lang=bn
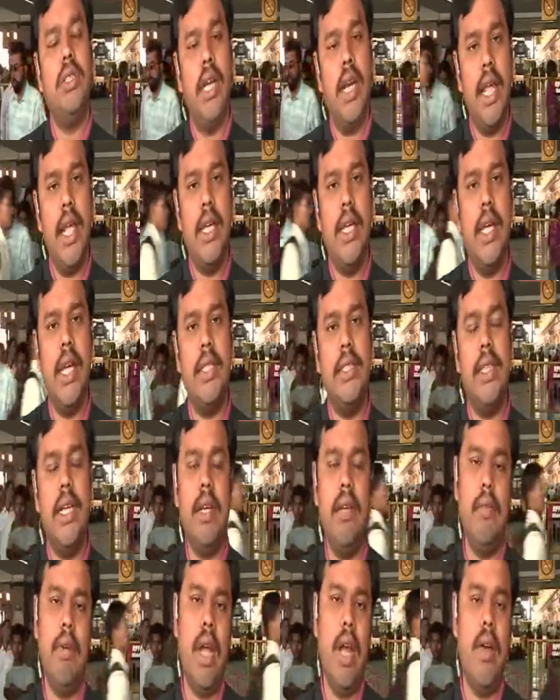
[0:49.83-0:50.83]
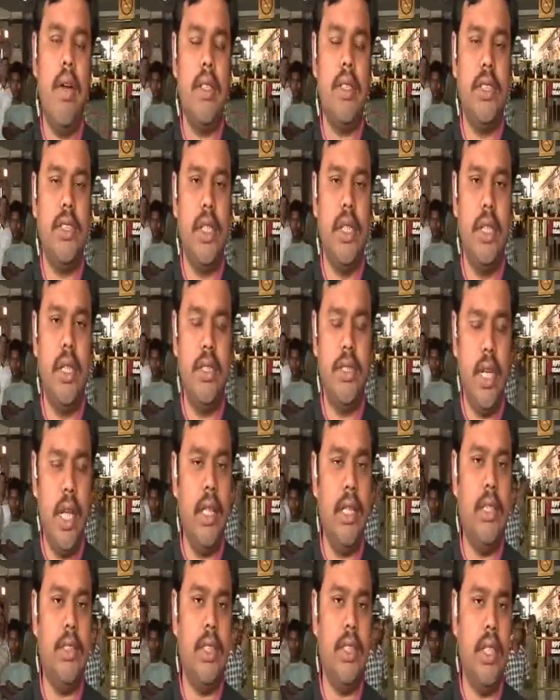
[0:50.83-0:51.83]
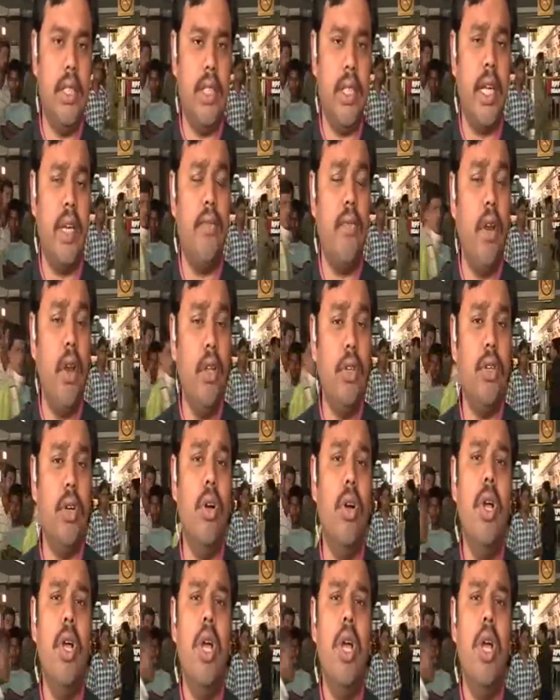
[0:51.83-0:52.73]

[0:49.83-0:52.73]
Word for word: ছেড়ে গিয়েছে হাওড়া স্টেশন শিয়ালদা স্টেশন থেকে ফলত